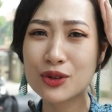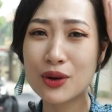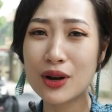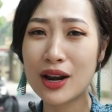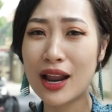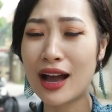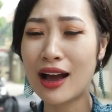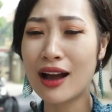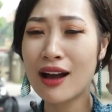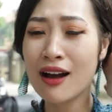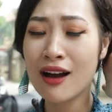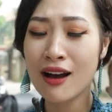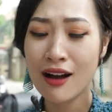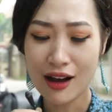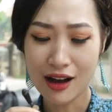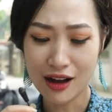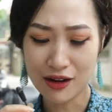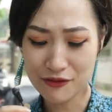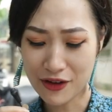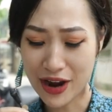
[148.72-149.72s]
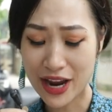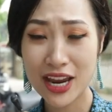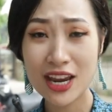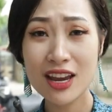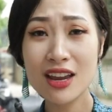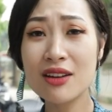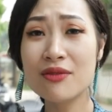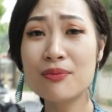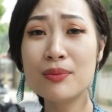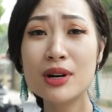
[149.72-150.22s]
rồi là à,
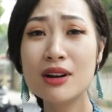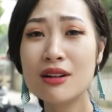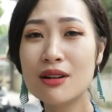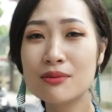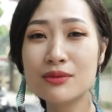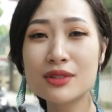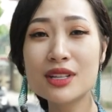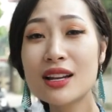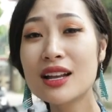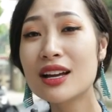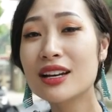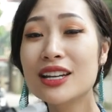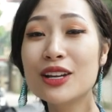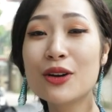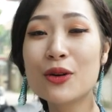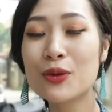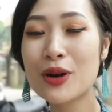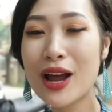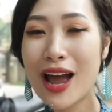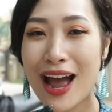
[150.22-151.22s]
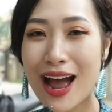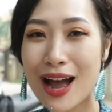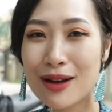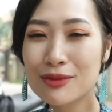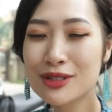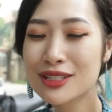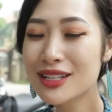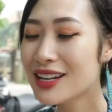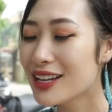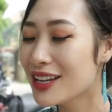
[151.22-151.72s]
váy bướm rất là điệu đà
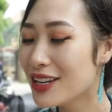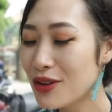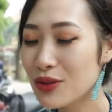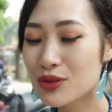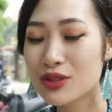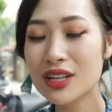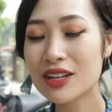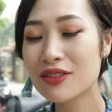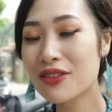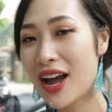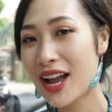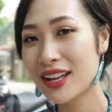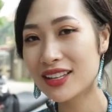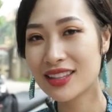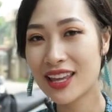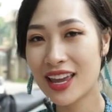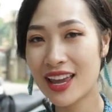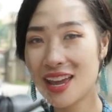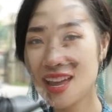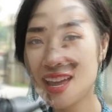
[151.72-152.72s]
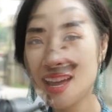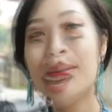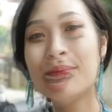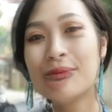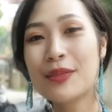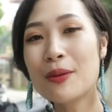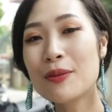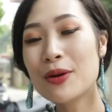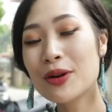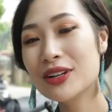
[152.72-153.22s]
mình rất là yêu những cái vai như thế
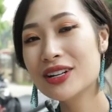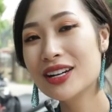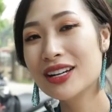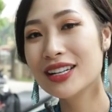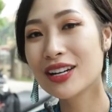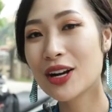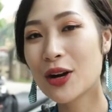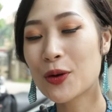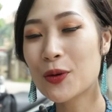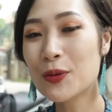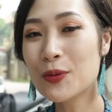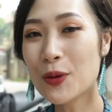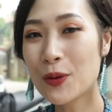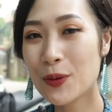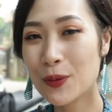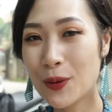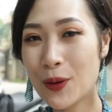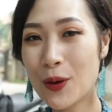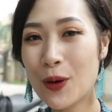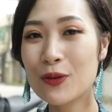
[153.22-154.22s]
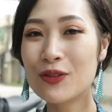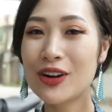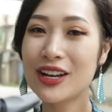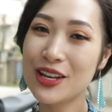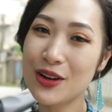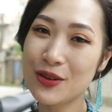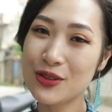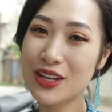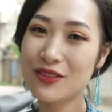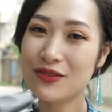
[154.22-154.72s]
mong mọi người à, cũng ủng hộ và
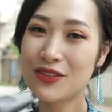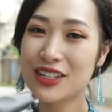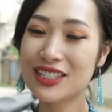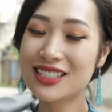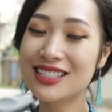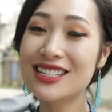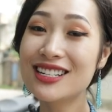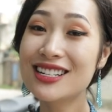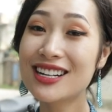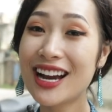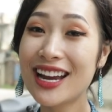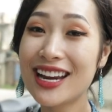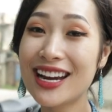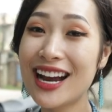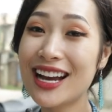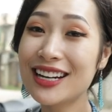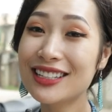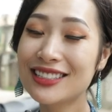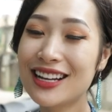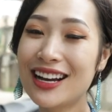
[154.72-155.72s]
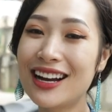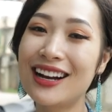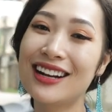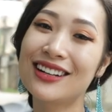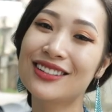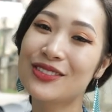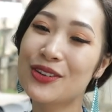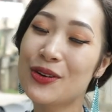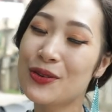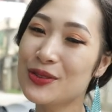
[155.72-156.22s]
yêu nhân vật gơ gay gắt
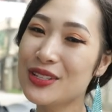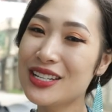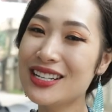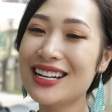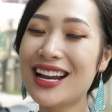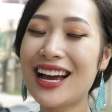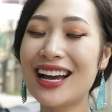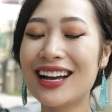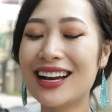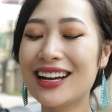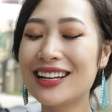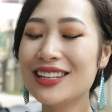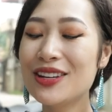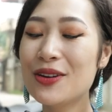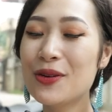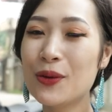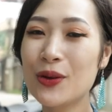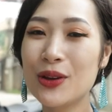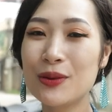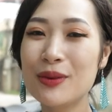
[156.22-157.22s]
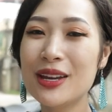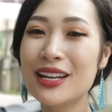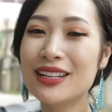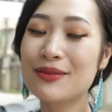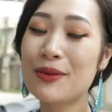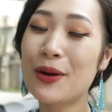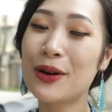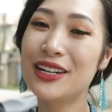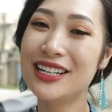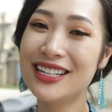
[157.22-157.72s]
à, cũng như là yêu quý
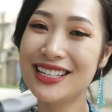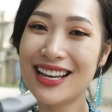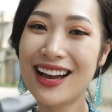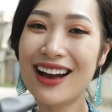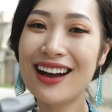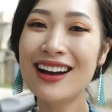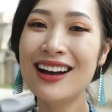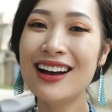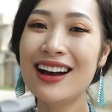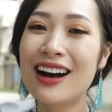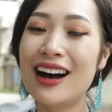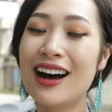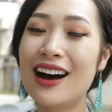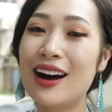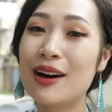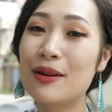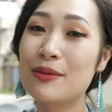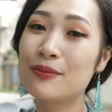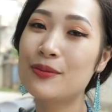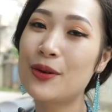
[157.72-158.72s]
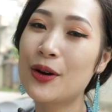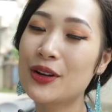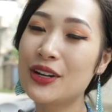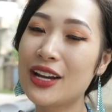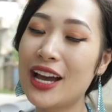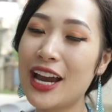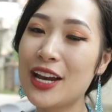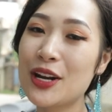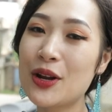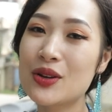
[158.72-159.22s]
mình mọi người nhé à, mọi
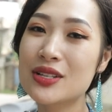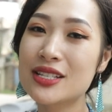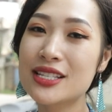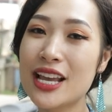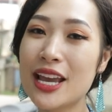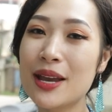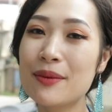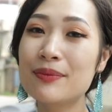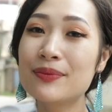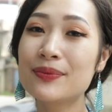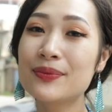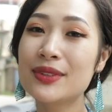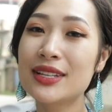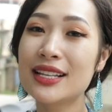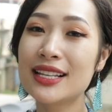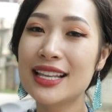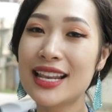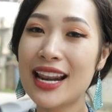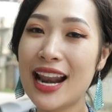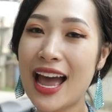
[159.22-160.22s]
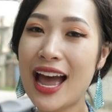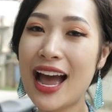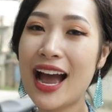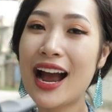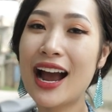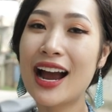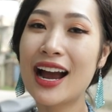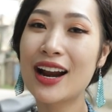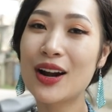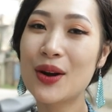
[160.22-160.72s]
người hãy đón xem
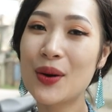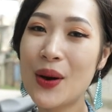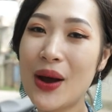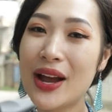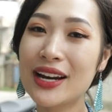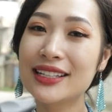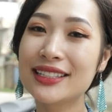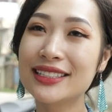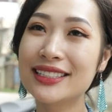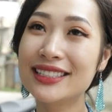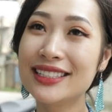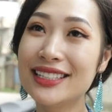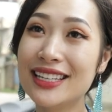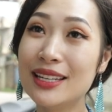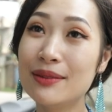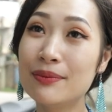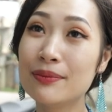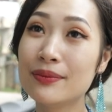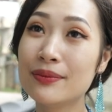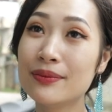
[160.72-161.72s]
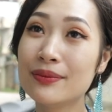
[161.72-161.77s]
làng loạn nhịp